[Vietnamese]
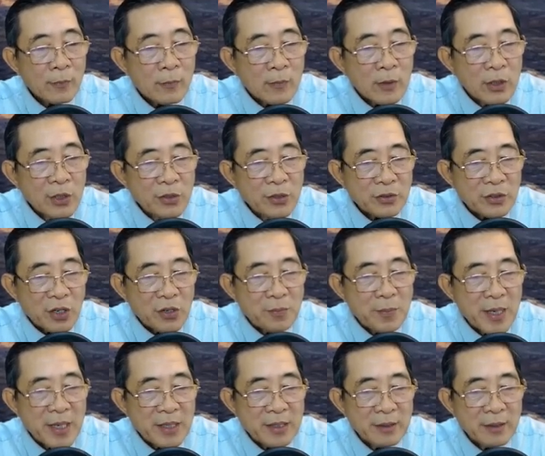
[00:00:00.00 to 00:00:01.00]
Dương Tử
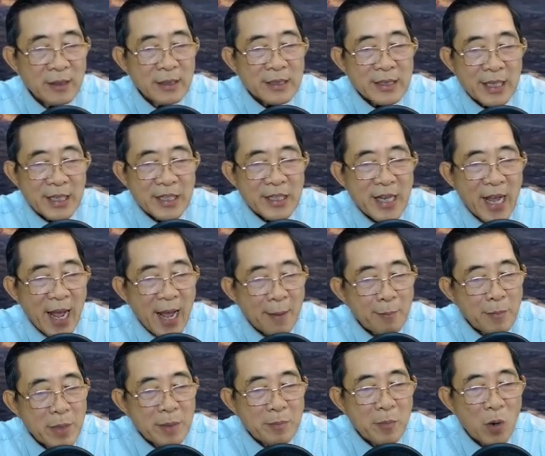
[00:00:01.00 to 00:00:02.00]
My chỉ khẽ
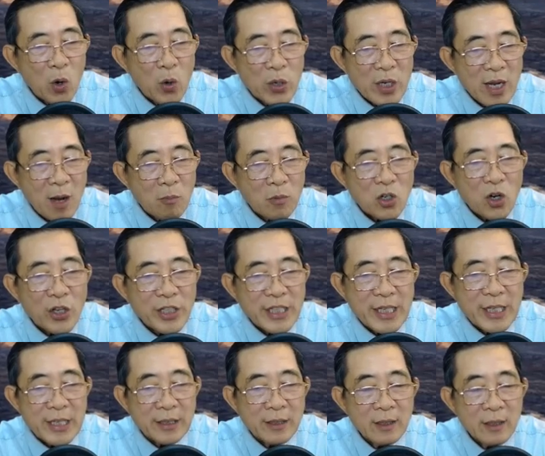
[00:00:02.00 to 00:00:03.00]
mím môi không có nói
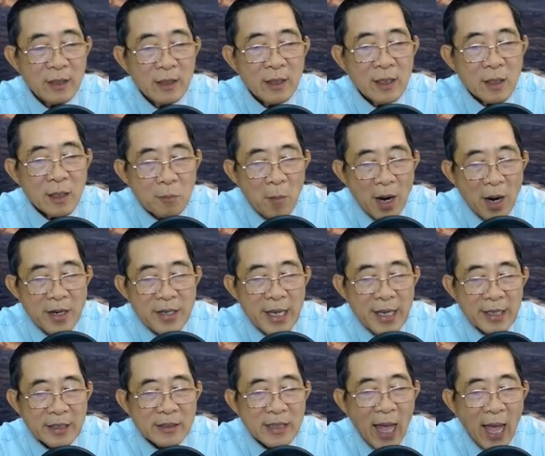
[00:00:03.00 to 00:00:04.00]
gì, bởi vì
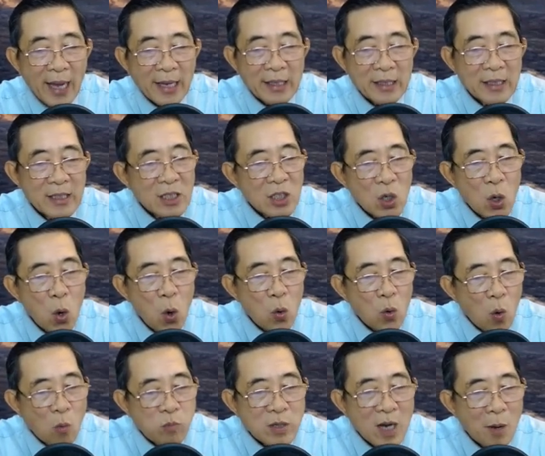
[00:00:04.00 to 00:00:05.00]
hiện tại cô
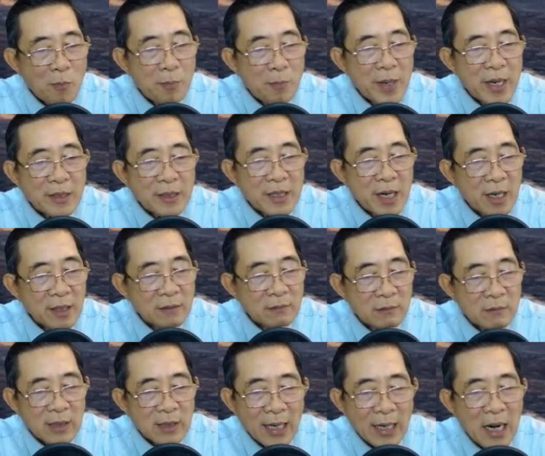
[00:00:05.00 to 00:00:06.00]
cũng không biết nên
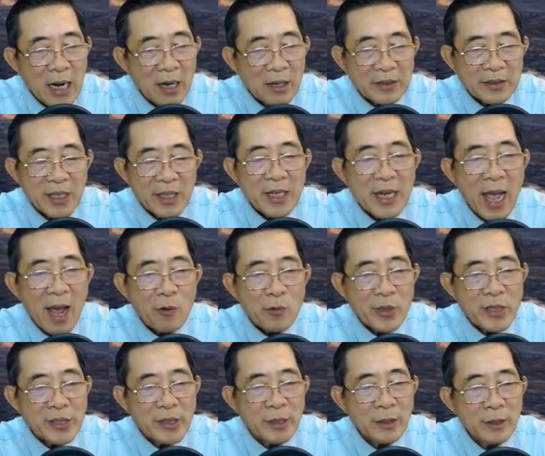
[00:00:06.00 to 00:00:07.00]
trả lời thế nào
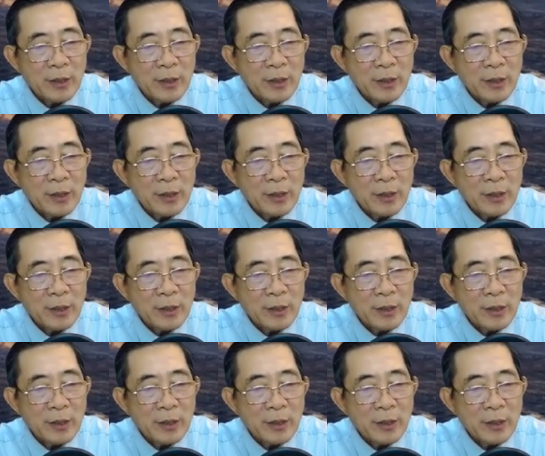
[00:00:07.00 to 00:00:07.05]
nữa.